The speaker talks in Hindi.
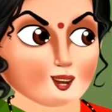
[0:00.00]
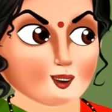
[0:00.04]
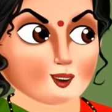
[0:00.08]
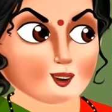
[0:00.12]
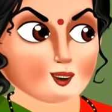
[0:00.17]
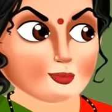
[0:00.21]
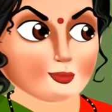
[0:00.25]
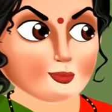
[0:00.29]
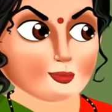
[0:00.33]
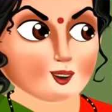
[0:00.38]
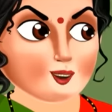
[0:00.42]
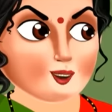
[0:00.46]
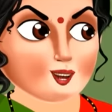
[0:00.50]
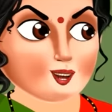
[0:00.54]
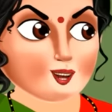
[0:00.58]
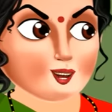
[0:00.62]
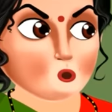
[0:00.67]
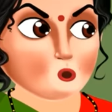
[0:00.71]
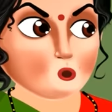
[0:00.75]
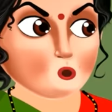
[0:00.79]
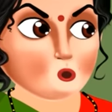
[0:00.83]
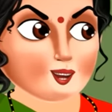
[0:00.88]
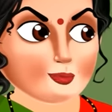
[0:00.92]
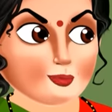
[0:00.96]
बबीता
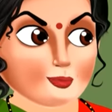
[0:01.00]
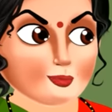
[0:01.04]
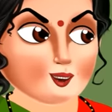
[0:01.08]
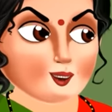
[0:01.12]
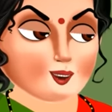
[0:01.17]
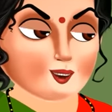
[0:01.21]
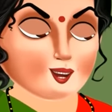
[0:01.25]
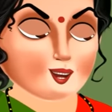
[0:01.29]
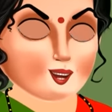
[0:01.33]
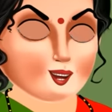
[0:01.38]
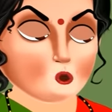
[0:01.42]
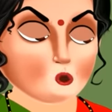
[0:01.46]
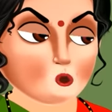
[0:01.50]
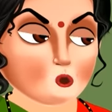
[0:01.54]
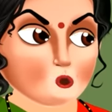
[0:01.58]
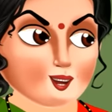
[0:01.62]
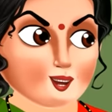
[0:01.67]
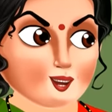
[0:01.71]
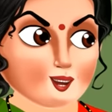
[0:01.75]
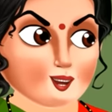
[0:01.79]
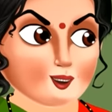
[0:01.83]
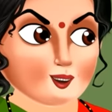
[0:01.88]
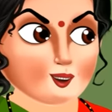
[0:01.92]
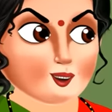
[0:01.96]
अरे कपड़े
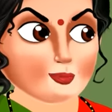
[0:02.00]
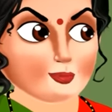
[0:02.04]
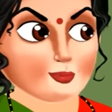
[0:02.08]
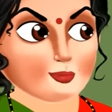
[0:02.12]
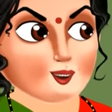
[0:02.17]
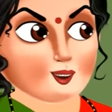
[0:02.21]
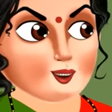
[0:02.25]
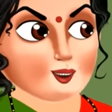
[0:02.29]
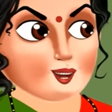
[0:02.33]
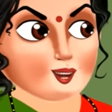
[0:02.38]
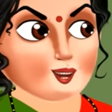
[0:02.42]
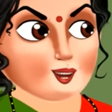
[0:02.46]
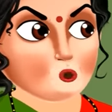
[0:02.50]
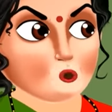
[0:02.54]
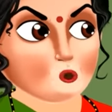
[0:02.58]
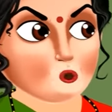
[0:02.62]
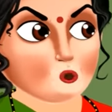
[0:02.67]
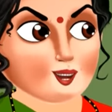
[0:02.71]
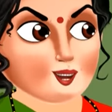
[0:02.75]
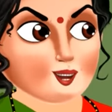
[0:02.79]
धुले की नहीं अब तक